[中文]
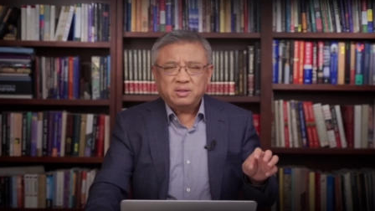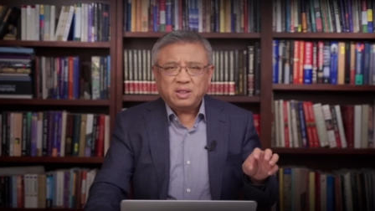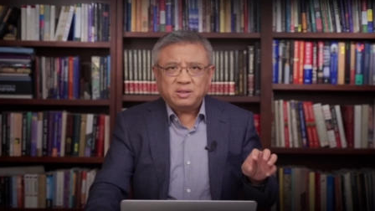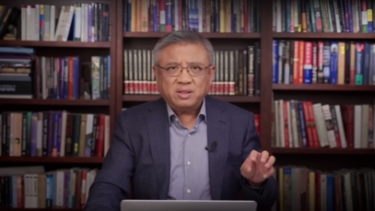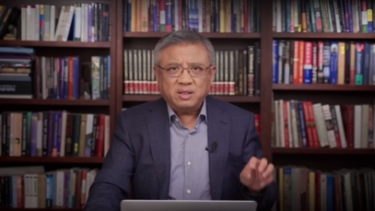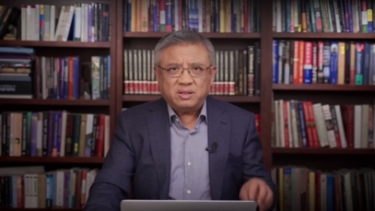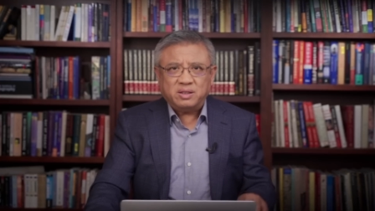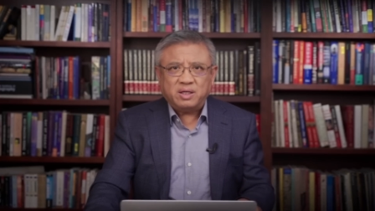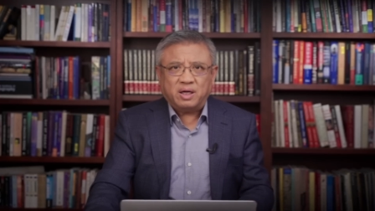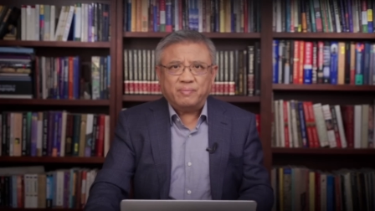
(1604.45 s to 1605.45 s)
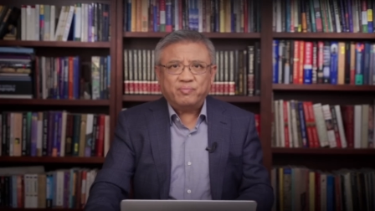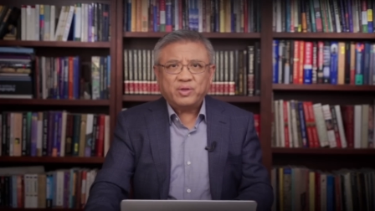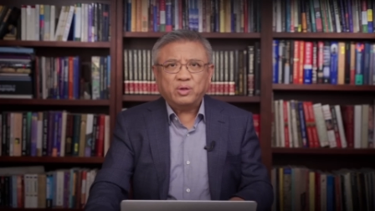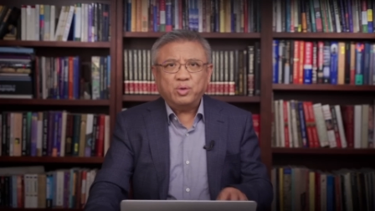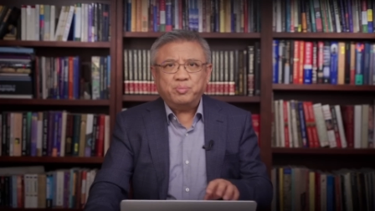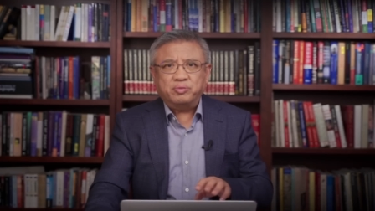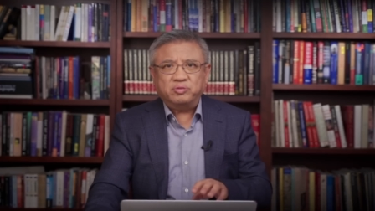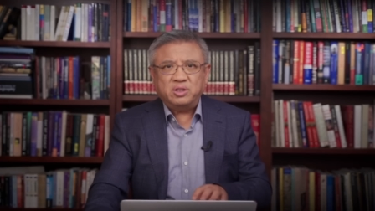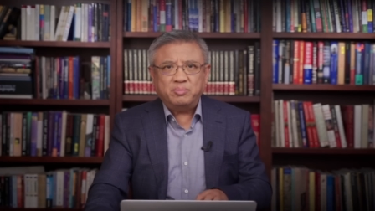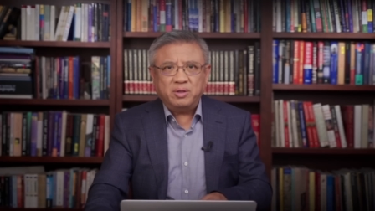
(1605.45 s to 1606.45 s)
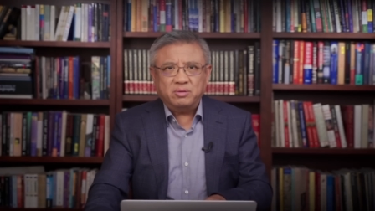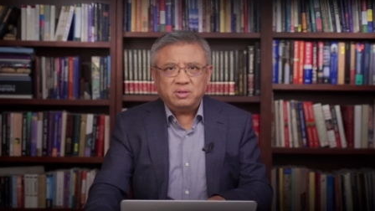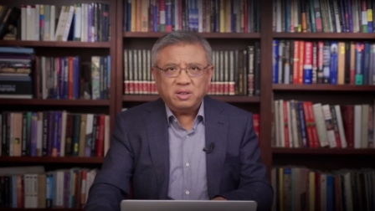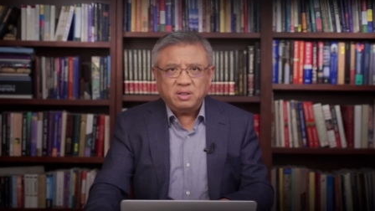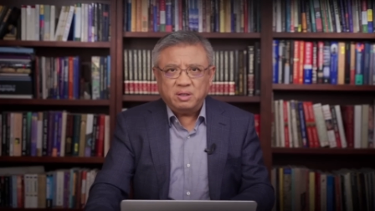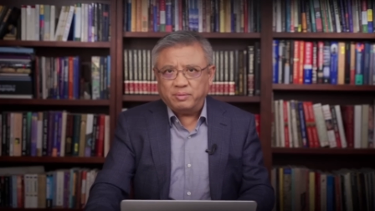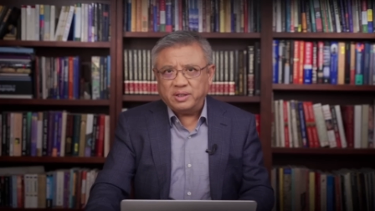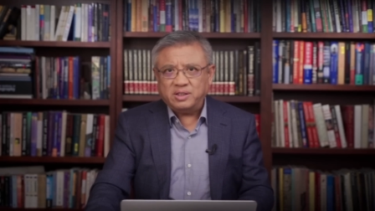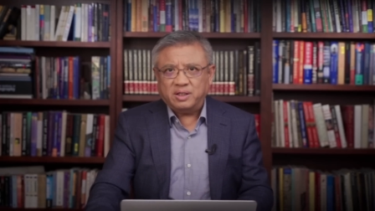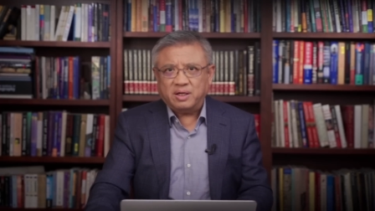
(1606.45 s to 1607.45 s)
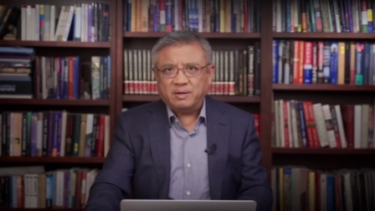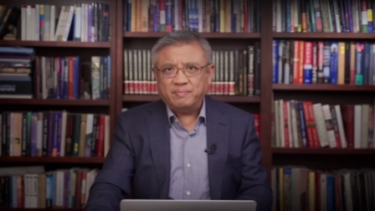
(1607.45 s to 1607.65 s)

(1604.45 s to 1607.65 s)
在政治上，他对普京没有任何威胁。